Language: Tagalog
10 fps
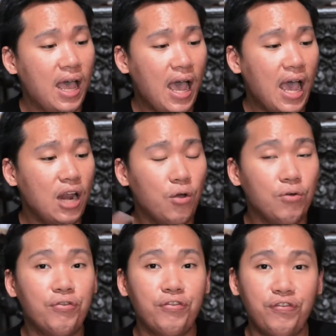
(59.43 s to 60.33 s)
Aloe
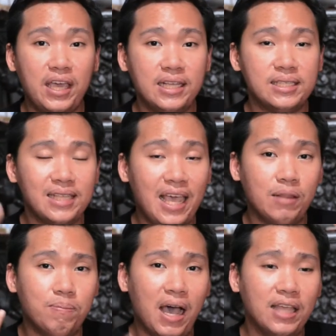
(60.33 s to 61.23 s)
Face
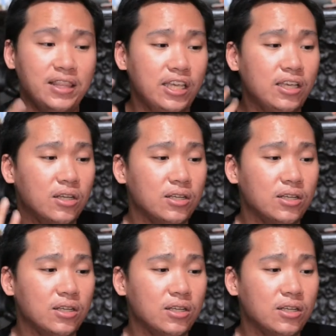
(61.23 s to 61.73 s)
and Body